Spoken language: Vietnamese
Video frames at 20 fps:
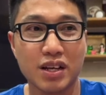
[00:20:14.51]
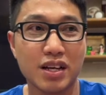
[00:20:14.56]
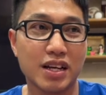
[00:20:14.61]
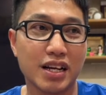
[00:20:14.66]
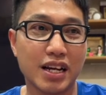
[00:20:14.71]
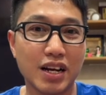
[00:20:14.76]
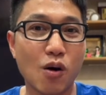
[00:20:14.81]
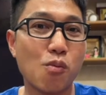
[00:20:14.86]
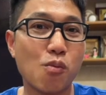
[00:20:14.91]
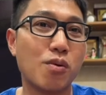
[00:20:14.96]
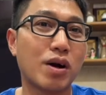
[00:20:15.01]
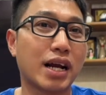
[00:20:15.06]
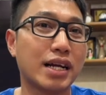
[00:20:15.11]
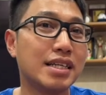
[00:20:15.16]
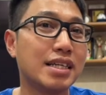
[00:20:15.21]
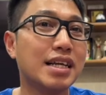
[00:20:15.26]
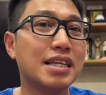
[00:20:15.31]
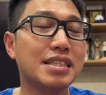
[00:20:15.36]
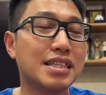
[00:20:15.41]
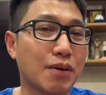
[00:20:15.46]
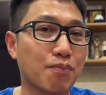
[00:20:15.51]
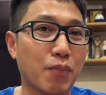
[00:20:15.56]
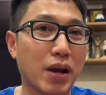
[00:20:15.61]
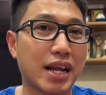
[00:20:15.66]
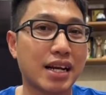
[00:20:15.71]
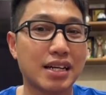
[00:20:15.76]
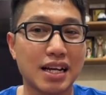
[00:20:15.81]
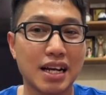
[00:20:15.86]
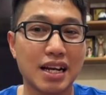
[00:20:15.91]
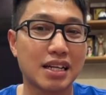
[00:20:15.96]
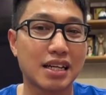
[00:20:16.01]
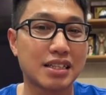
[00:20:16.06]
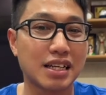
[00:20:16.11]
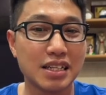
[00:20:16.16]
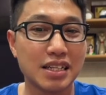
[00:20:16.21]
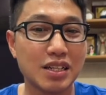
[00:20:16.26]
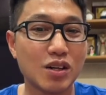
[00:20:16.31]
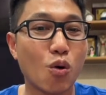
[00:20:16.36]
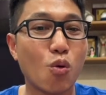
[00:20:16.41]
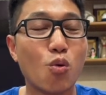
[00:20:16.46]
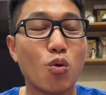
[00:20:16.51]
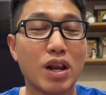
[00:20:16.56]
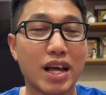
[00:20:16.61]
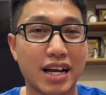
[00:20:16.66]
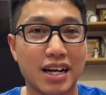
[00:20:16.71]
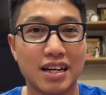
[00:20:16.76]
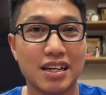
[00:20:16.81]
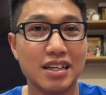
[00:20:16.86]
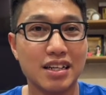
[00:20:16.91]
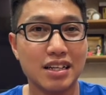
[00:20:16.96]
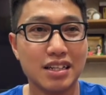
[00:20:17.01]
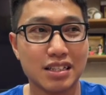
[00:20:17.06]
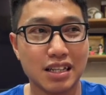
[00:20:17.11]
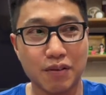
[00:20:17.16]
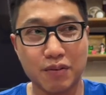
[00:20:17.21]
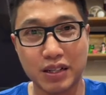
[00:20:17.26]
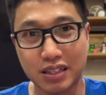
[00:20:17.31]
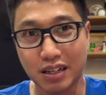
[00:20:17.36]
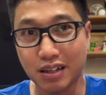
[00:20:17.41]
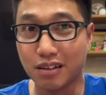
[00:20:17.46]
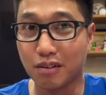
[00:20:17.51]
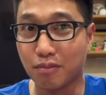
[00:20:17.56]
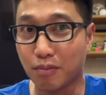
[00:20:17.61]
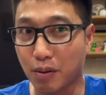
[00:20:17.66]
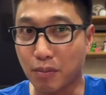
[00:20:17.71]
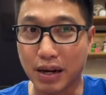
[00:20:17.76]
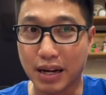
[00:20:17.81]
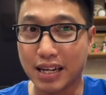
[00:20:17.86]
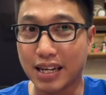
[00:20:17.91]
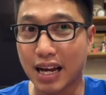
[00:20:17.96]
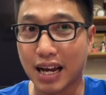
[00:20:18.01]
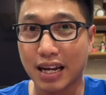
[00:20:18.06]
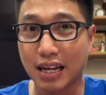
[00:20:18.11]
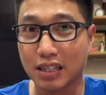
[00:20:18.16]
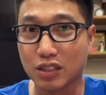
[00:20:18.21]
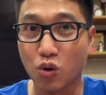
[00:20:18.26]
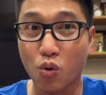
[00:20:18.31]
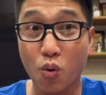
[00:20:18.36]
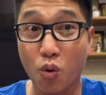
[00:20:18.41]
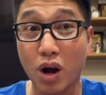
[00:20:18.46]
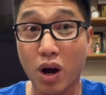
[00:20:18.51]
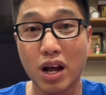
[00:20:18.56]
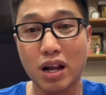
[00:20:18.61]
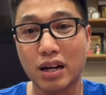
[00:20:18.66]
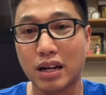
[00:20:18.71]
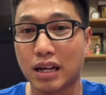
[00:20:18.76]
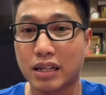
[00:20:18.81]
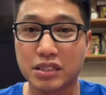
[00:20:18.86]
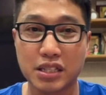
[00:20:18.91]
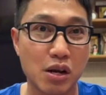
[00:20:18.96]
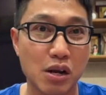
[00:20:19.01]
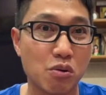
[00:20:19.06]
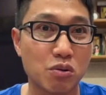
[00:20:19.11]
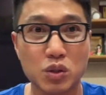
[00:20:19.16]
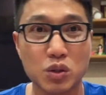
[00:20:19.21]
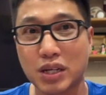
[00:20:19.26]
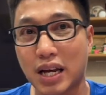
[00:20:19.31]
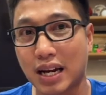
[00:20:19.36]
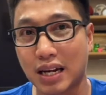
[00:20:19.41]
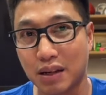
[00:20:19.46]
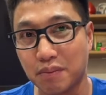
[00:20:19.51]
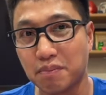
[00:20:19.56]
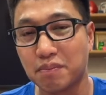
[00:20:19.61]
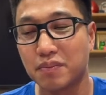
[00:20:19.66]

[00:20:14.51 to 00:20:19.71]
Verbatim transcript: Cái đùng cái dính trái pen cái là thấy ngu liền. Tại vì thường mà bị vậy á, thua á, là xìu xuống nhanh lắm.